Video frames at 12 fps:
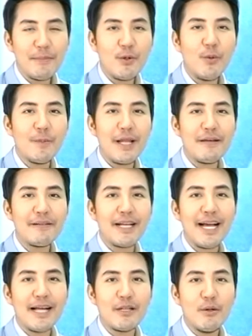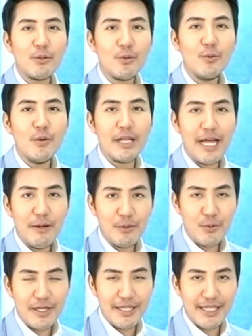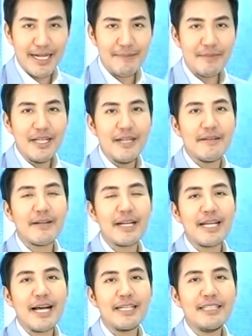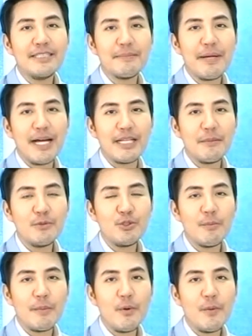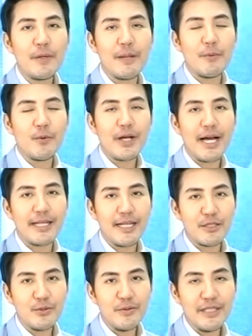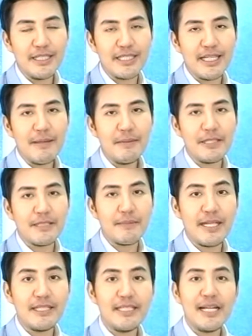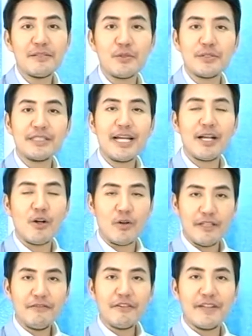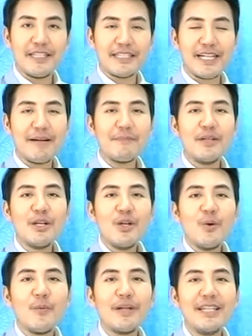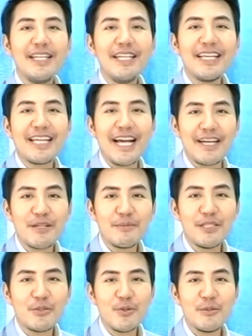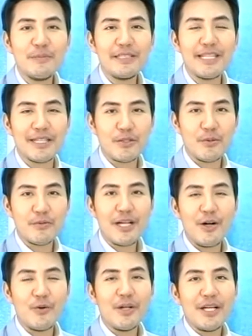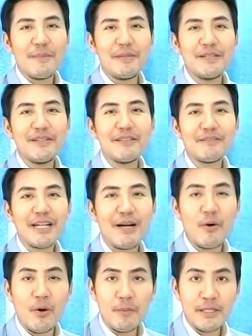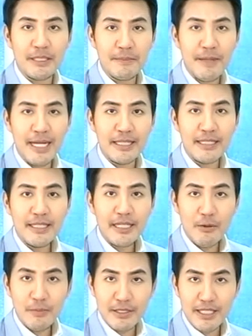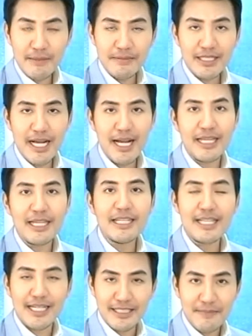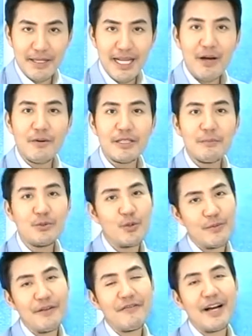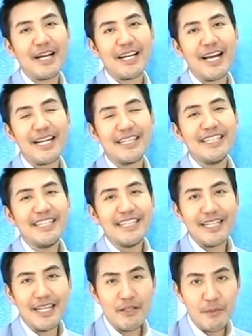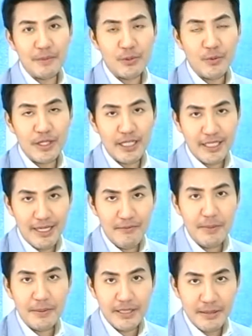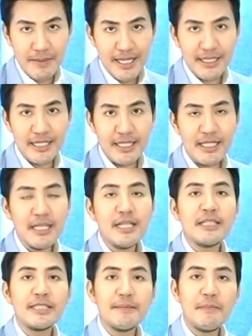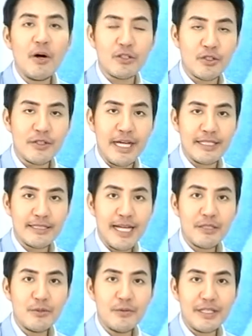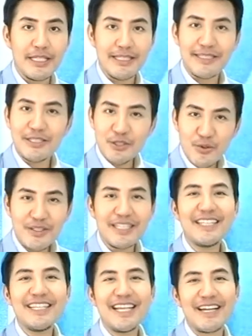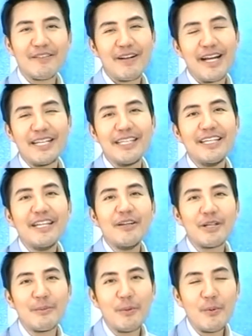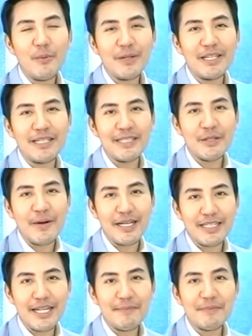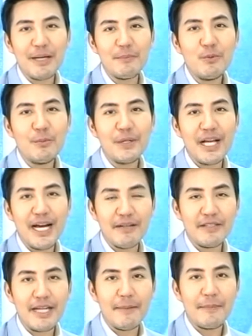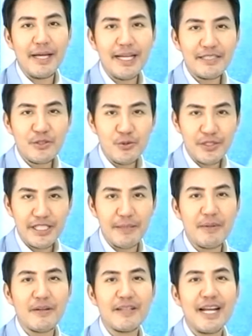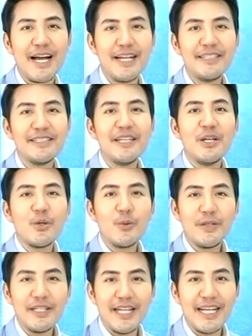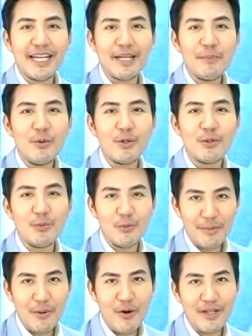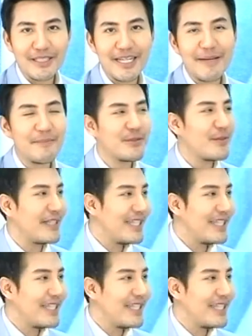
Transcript: พรม และรายการรู้แล้วรวยนะครับ รายการที่จะพาท่านผู้ชมมาพบกับโอกาสทางธุรกิจและผลิตภัณฑ์ที่น่าสนใจของกิฟฟรีนครับวันนี้แขกรับเชิญคนพิเศษของเรา มีเรื่องราวของผลิตภัณฑ์ที่เขาประทับใจอยากจะมาเล่าให้ท่านผู้ชมได้ฟังกัน และเรามาดูกันนะครับว่าผลิตภัณฑ์นี้จะเหมาะต่อการสร้างธุรกิจในช่วงนี้ได้อย่างไร เรามาพบกันเลยดีกว่านะครับ กับผู้บริหารระดับ Exclusive Paradise คุณเอกพลอวยพรครับ สวัสดี